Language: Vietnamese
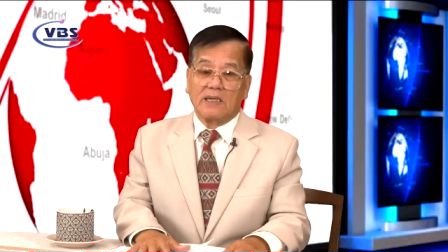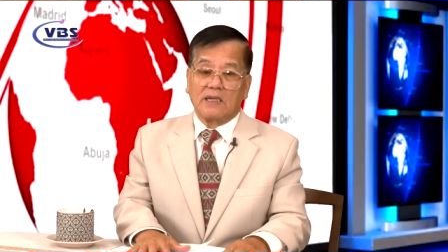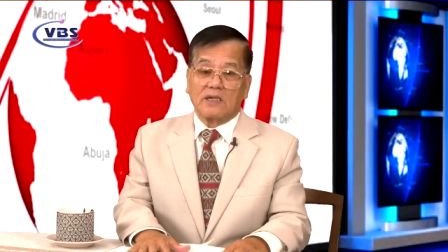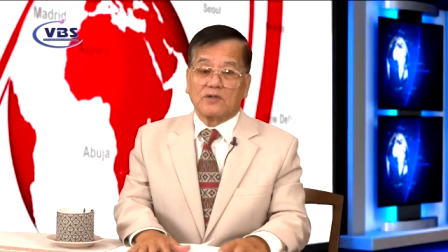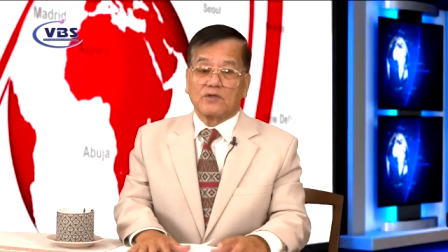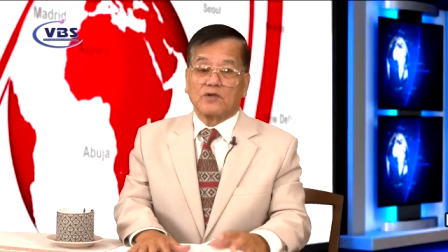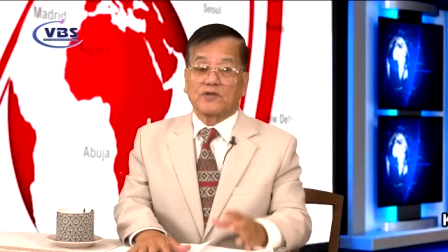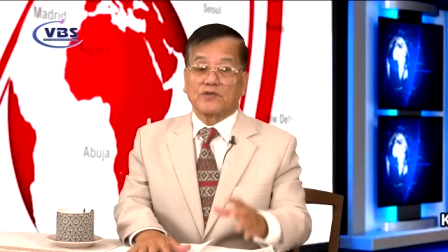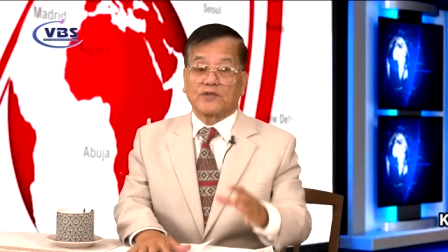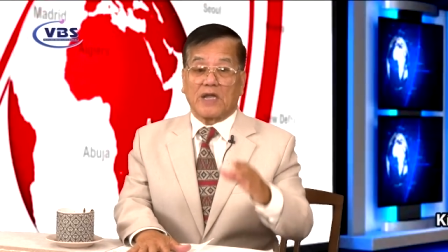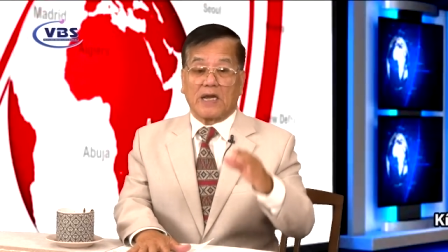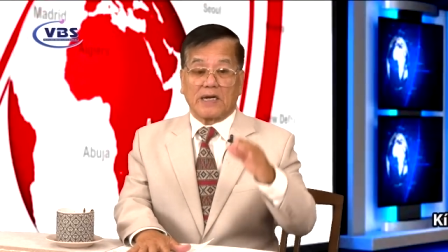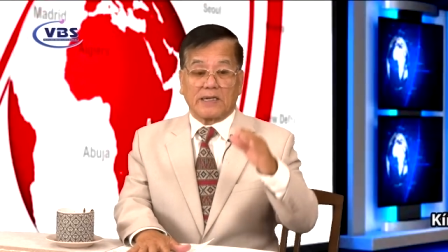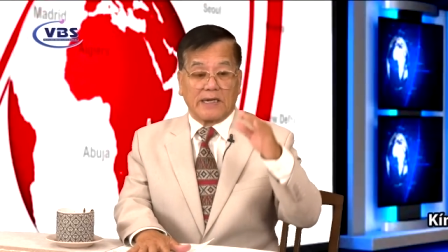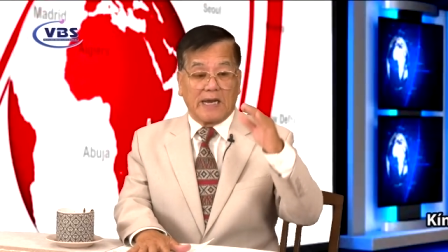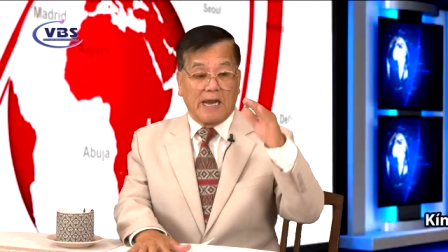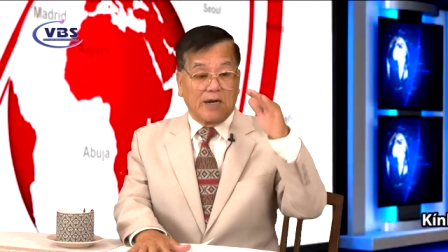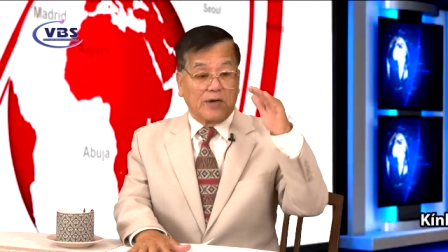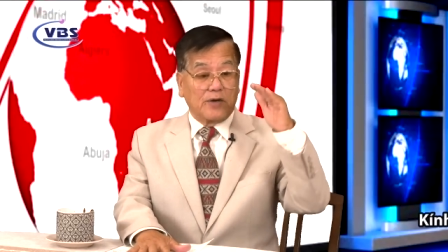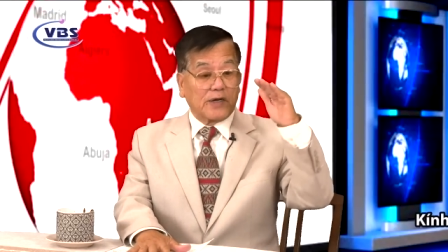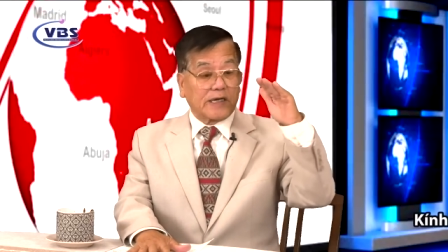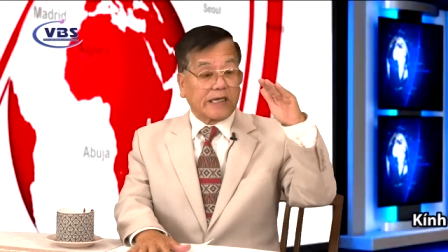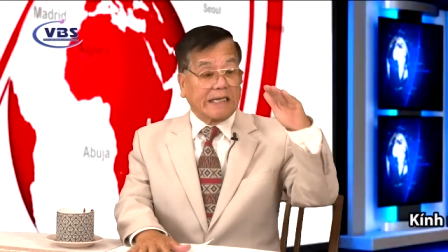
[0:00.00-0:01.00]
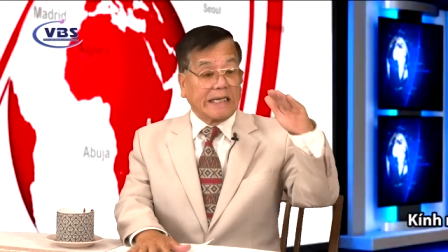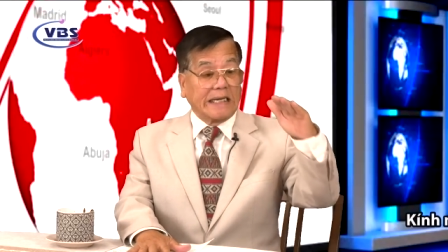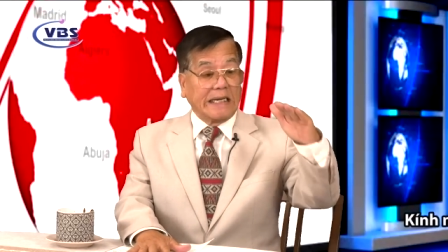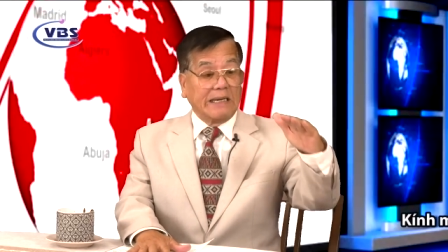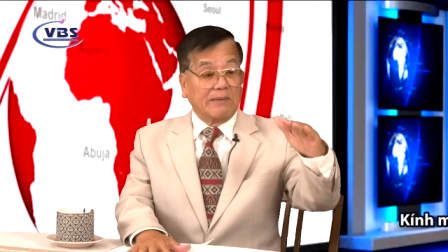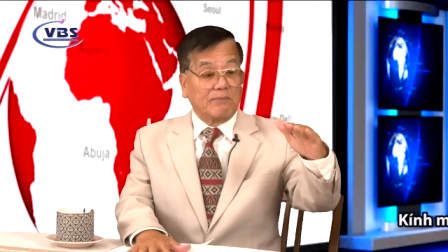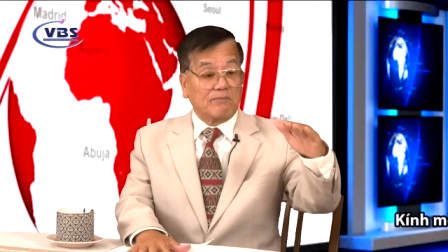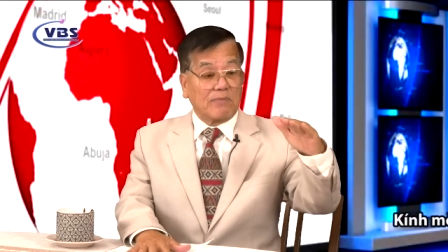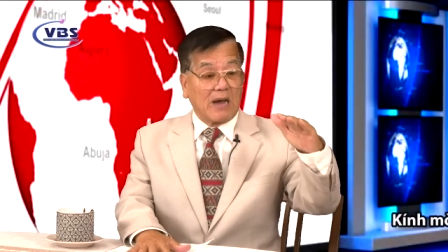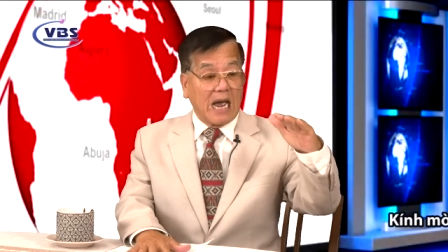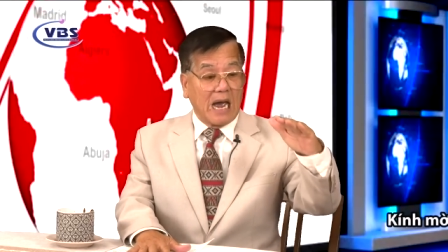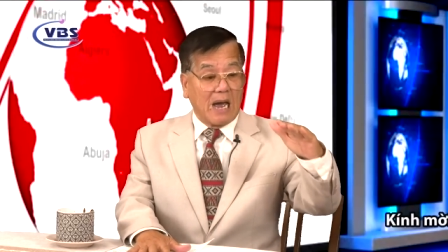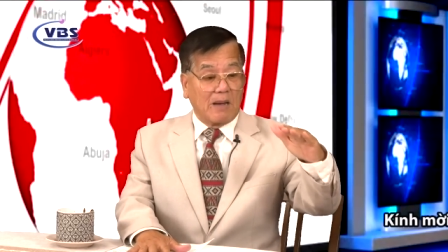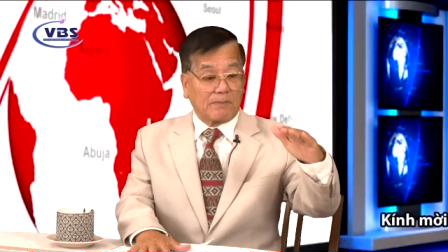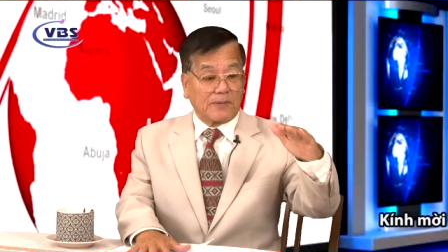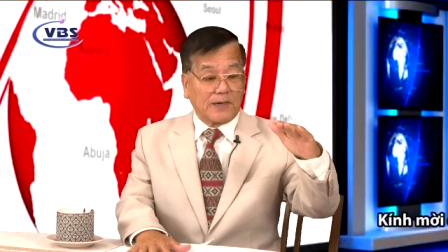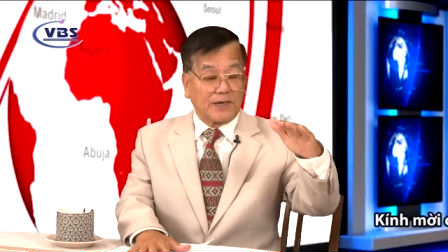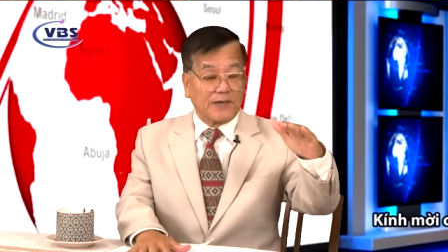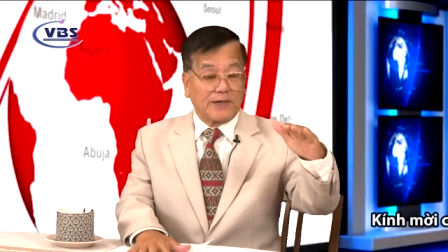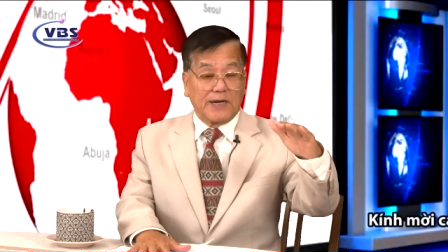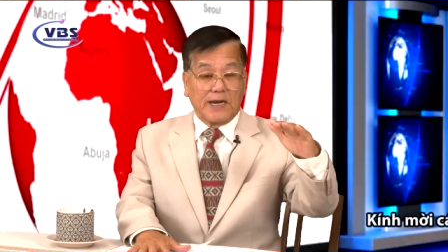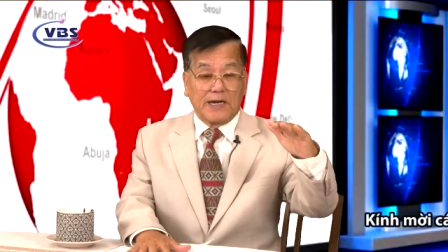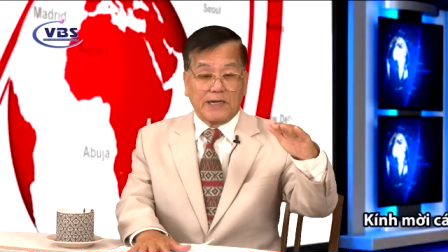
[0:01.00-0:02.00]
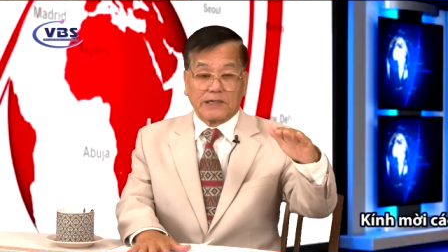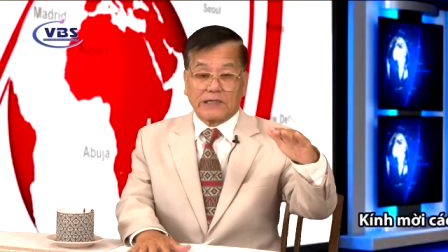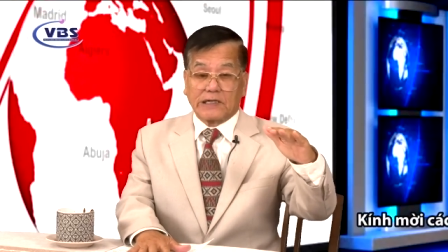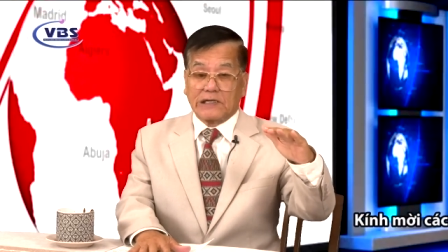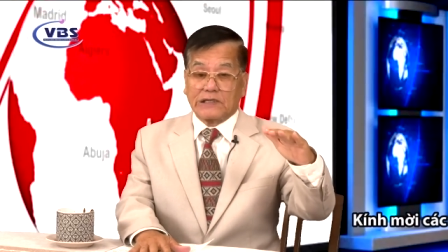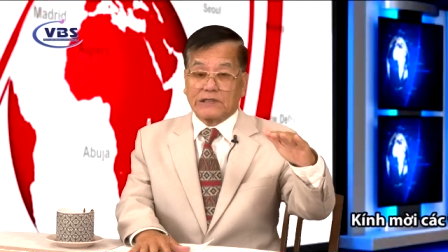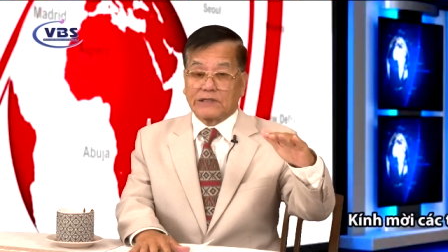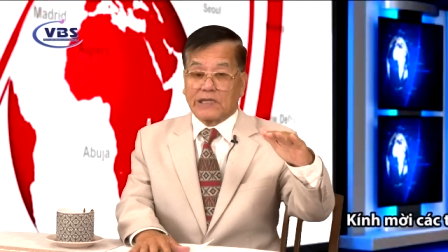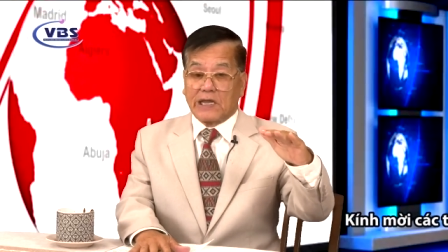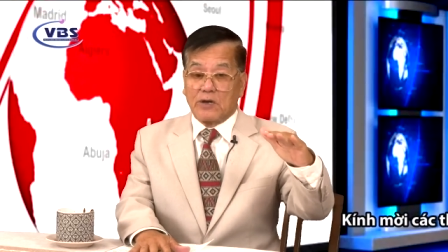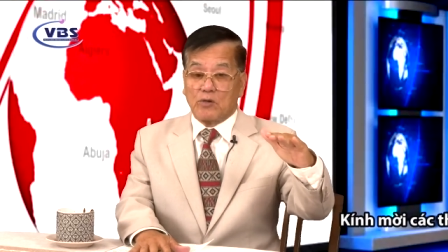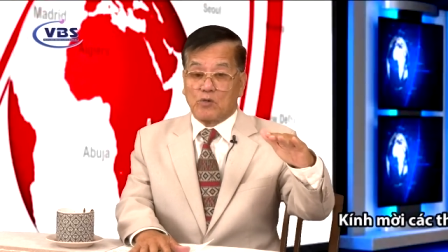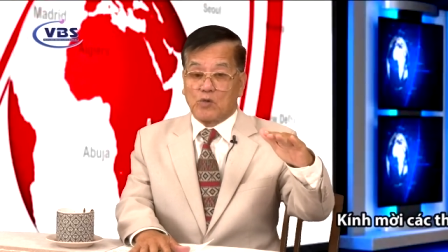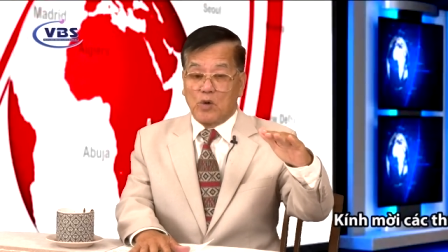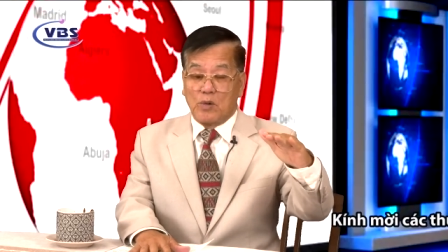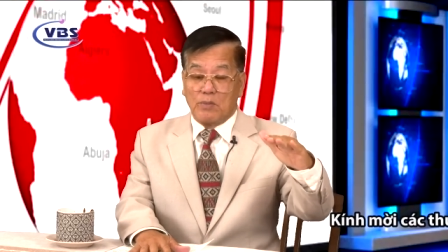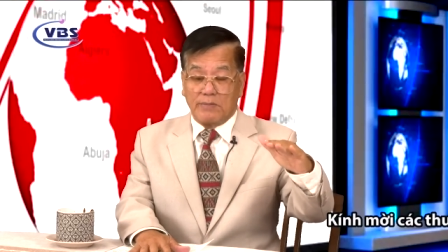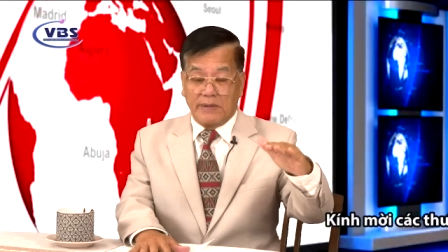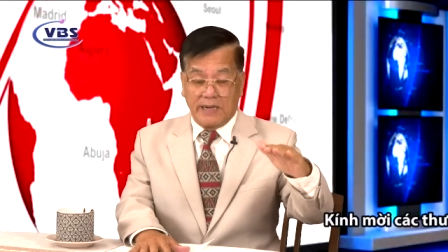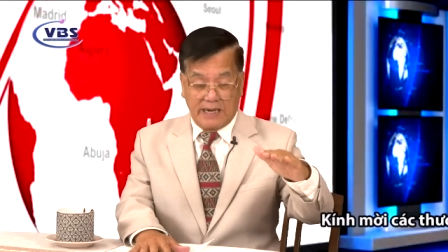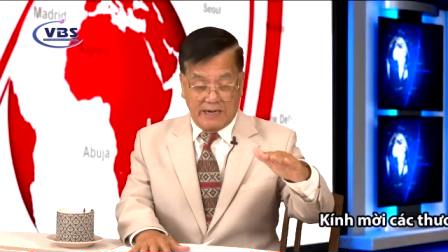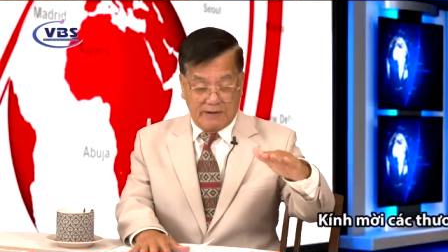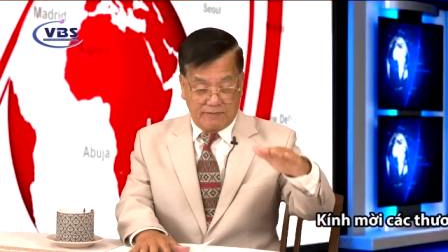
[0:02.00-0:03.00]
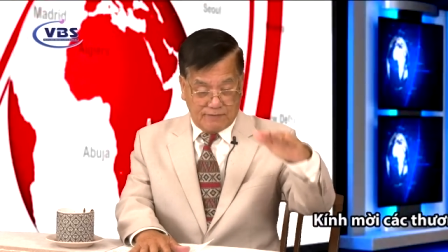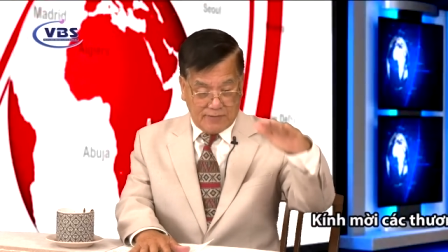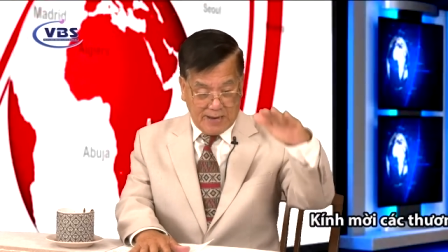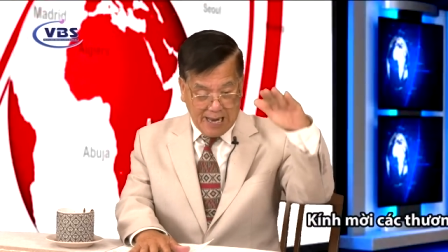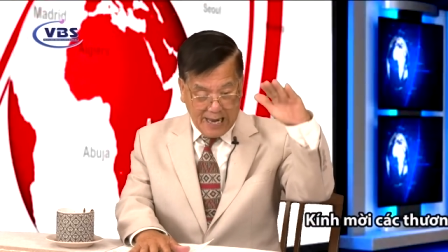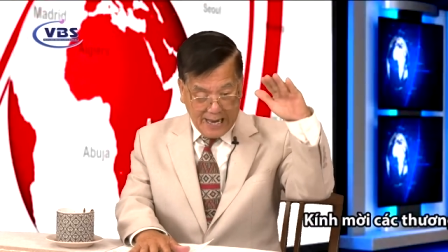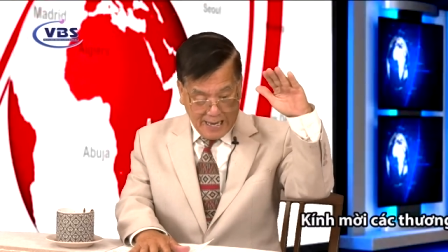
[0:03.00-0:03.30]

Nó tăng để nó kìm hãm cái nền kinh tế của Mỹ và